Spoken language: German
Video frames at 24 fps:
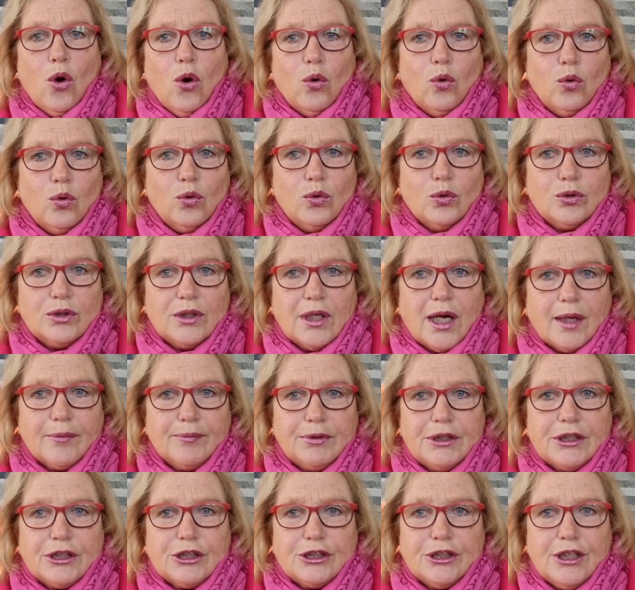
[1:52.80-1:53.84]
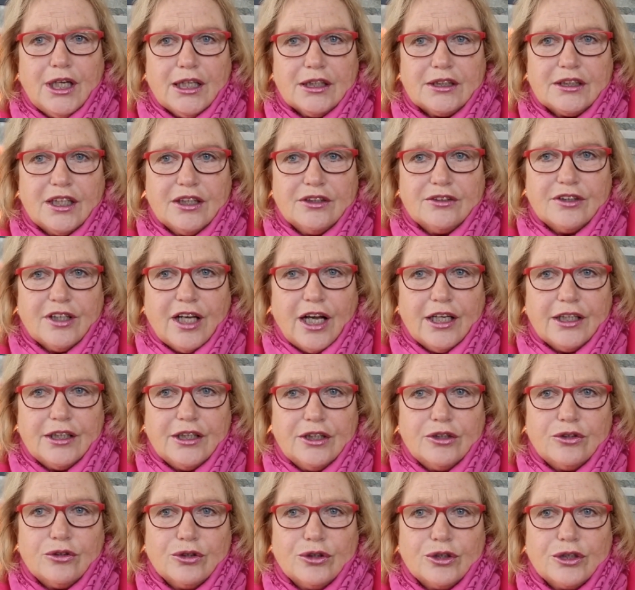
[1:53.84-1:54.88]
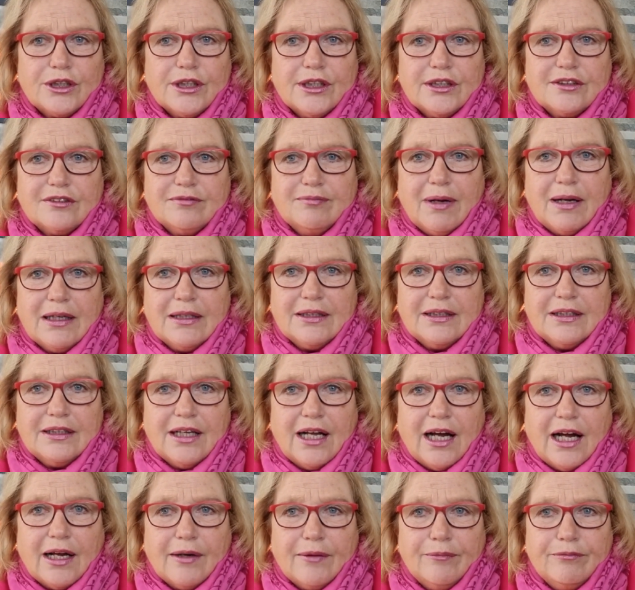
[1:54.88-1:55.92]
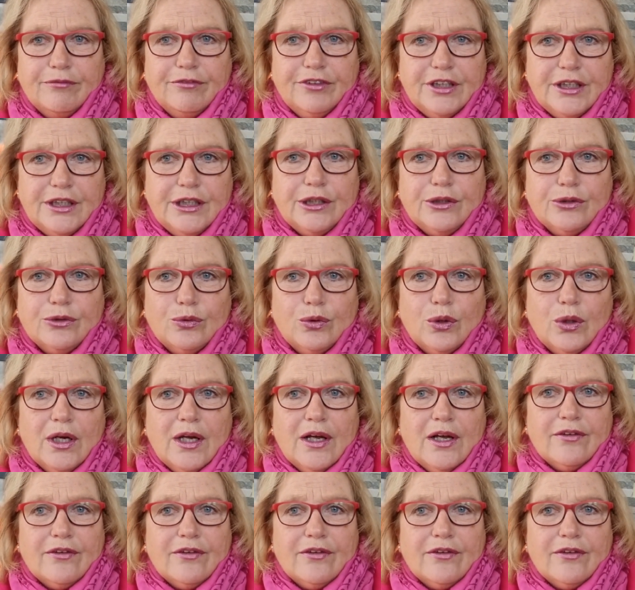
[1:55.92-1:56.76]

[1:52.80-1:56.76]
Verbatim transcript: Und da habe ich gedacht, dann zeige ich euch jetzt mal in einem Video,